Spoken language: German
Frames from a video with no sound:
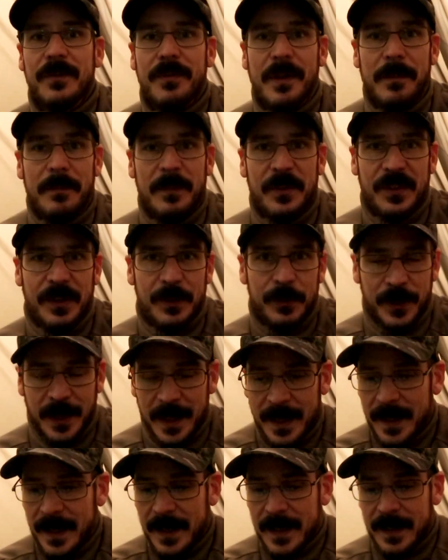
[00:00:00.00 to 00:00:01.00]
Gefällt mir sehr gut.
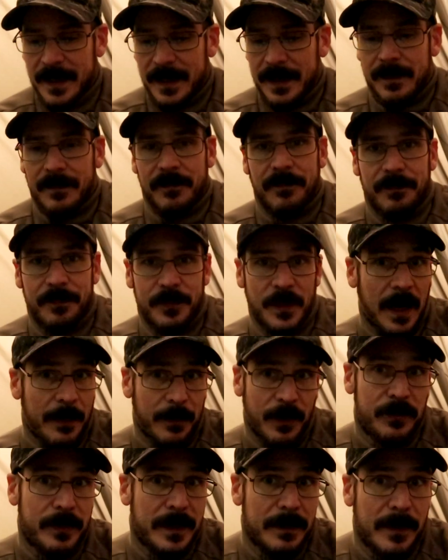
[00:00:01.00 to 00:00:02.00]
Ja,
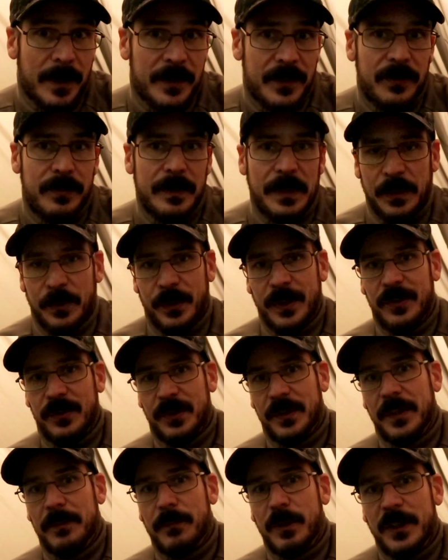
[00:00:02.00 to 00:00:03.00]
aber deswegen mache ich das Video nicht,
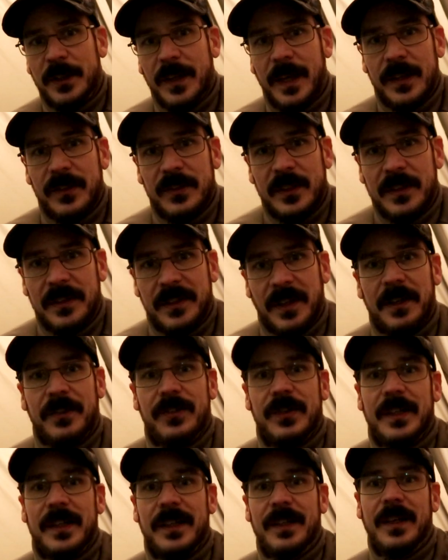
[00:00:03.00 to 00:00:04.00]
sondern ich möchte herzlichen Dank
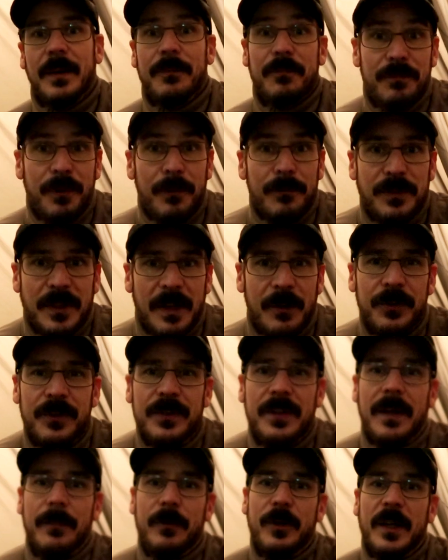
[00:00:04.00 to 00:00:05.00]
sagen. Ich habe
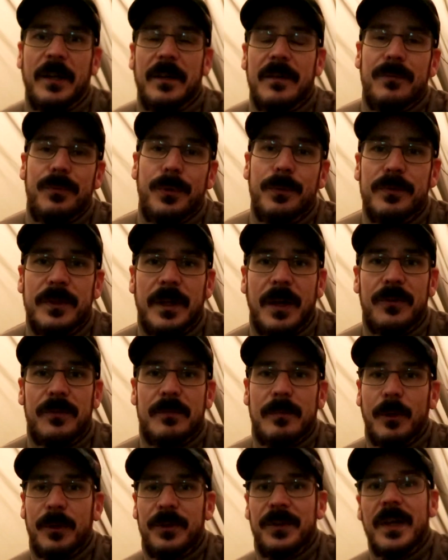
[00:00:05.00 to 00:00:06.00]
5000 Abonnenten,
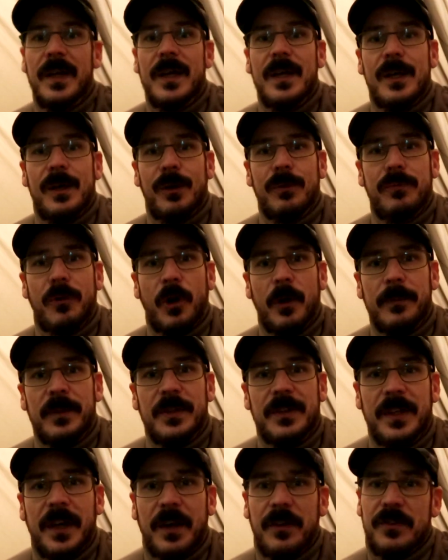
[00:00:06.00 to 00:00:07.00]
5000 plus und freue
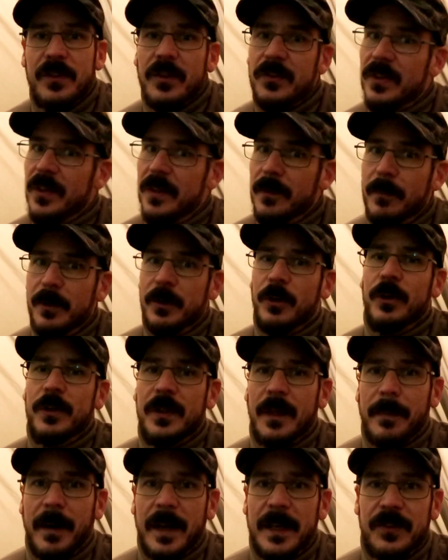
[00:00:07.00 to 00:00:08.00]
mich tierisch, dass ihr immer noch
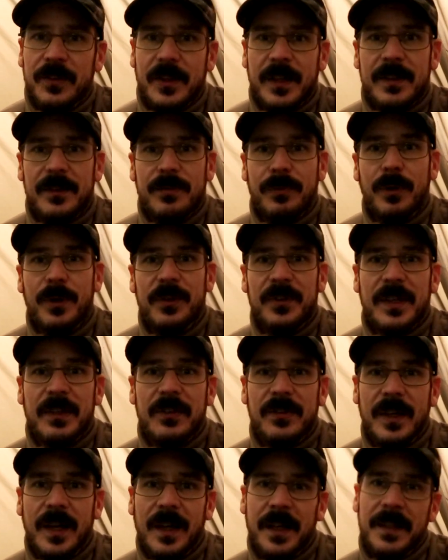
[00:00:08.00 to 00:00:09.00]
dabei seid. Vor
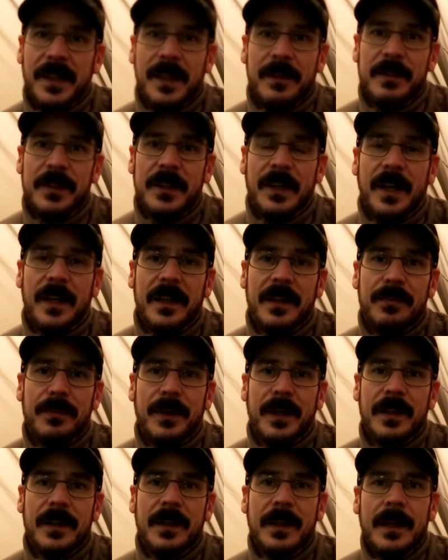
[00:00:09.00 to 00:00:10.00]
sechs Jahren habe ich ja
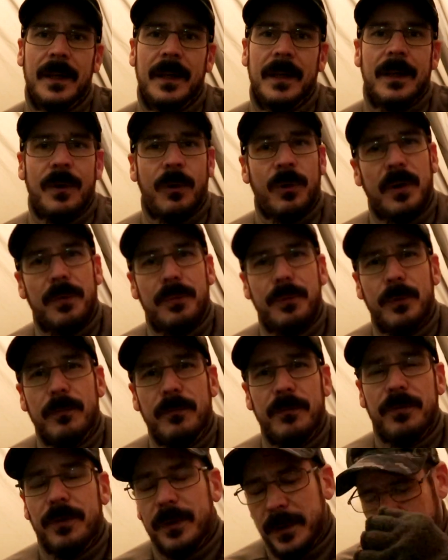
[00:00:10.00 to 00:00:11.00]
angefangen oder
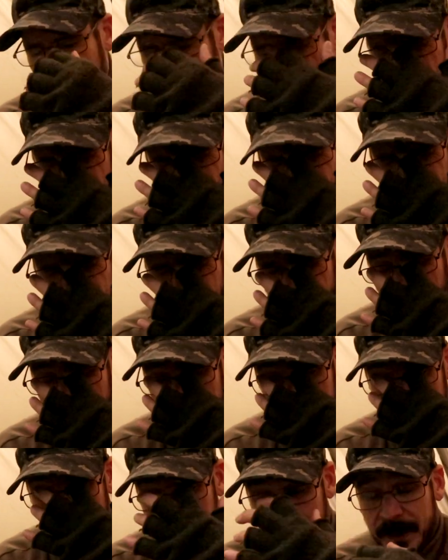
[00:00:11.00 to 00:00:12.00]
fünf, ich weiß gar nicht
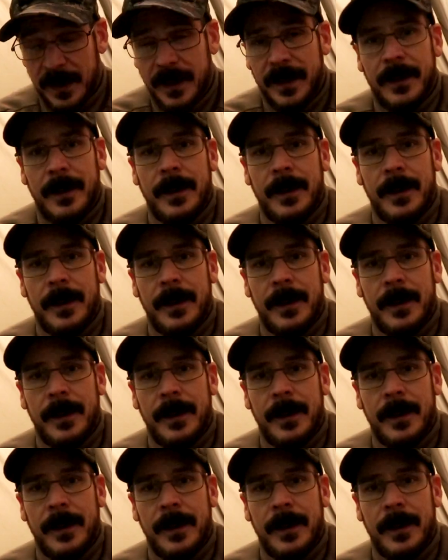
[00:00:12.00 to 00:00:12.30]
auswendig.